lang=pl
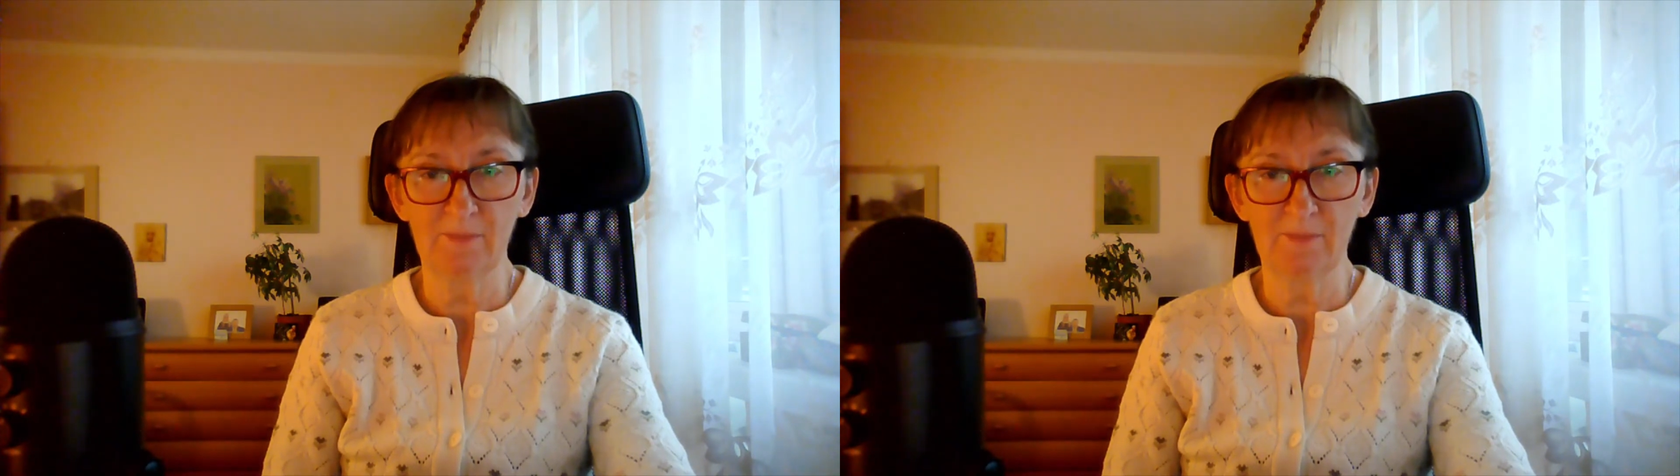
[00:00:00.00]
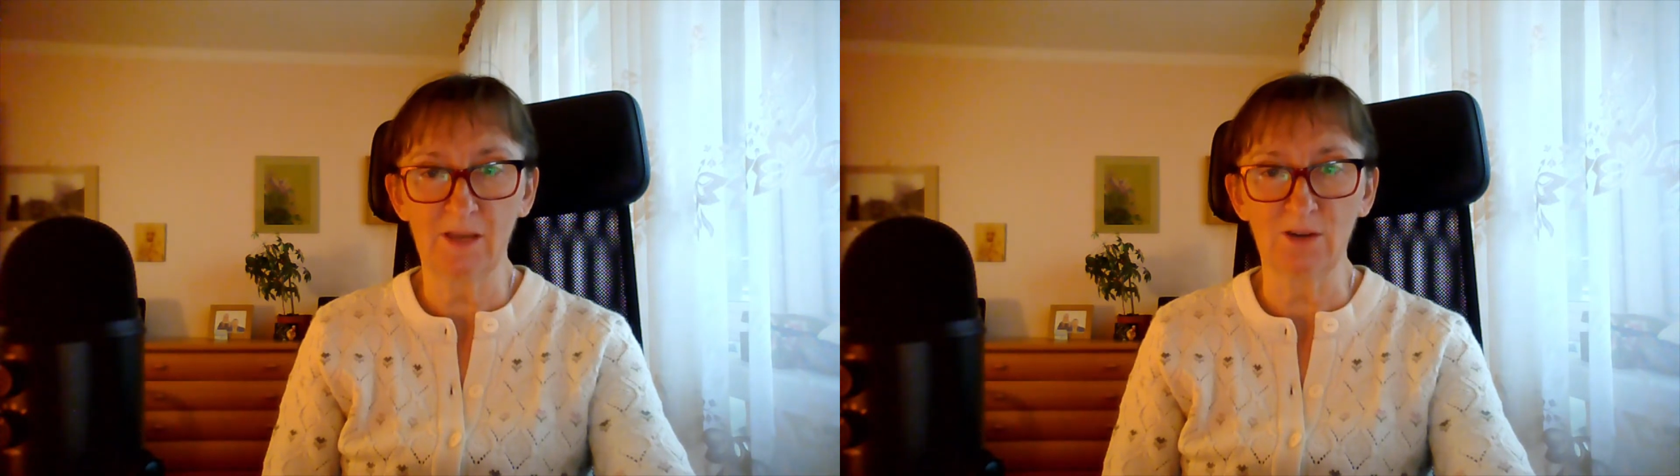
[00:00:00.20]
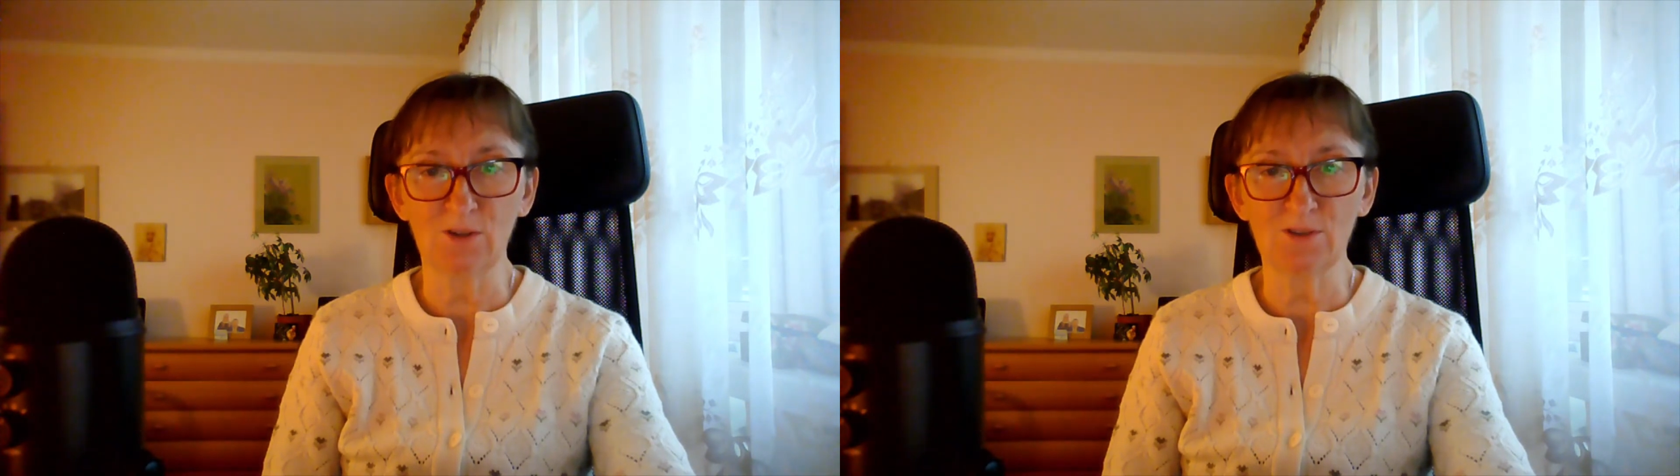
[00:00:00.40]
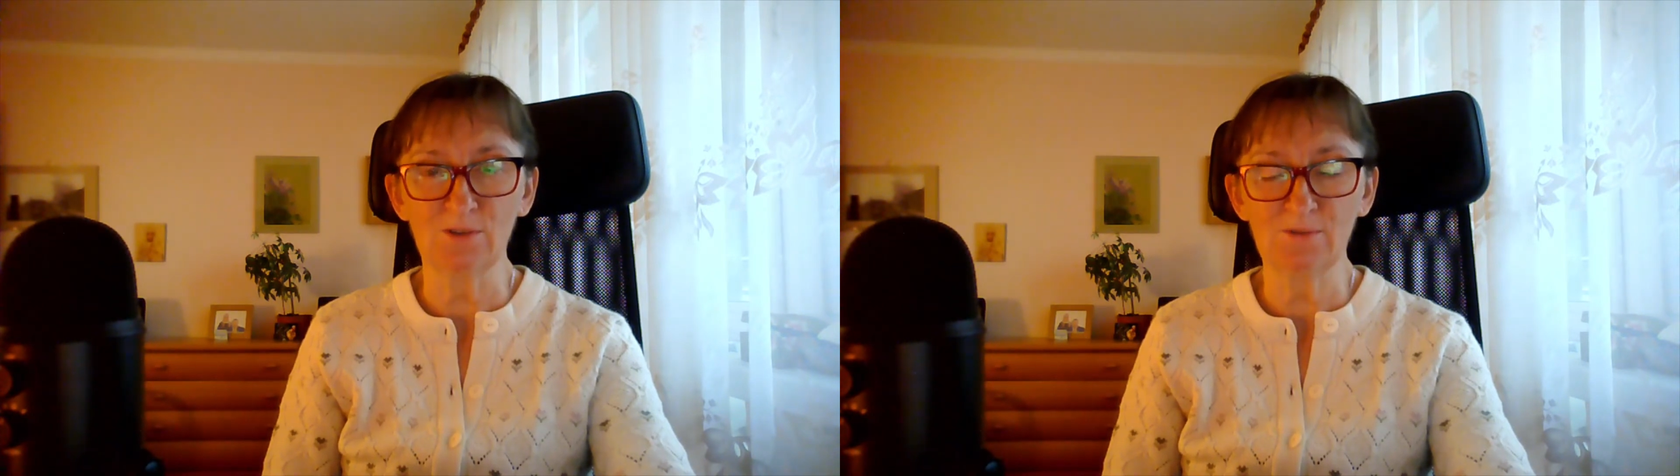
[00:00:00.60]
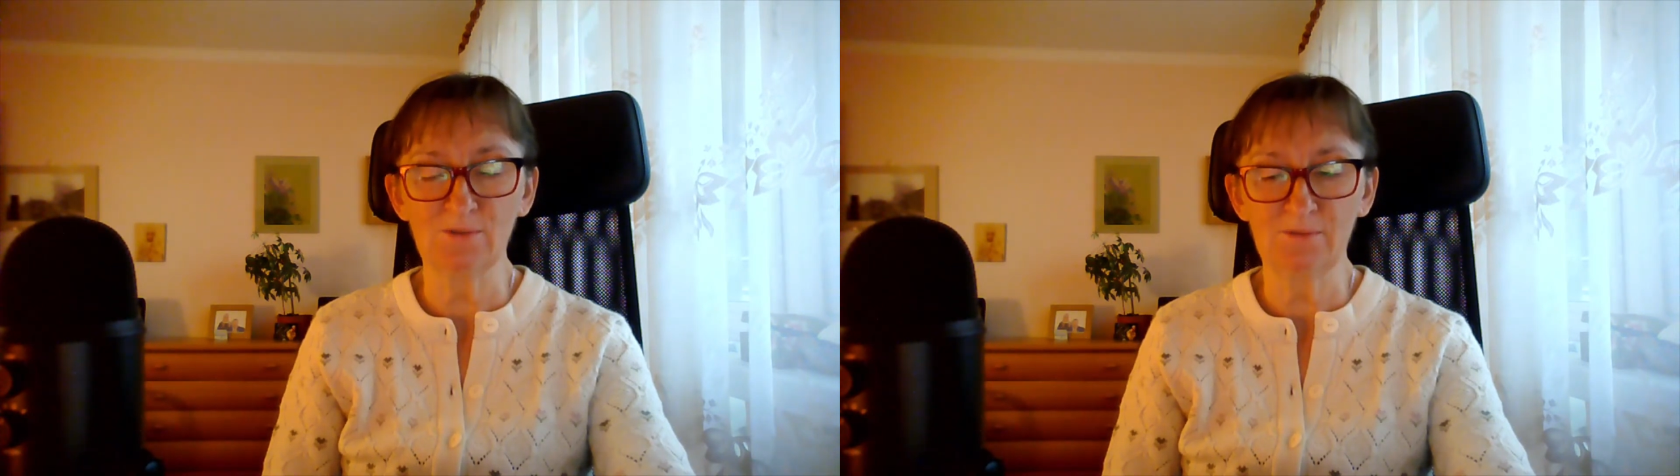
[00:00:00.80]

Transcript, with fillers: A nocą?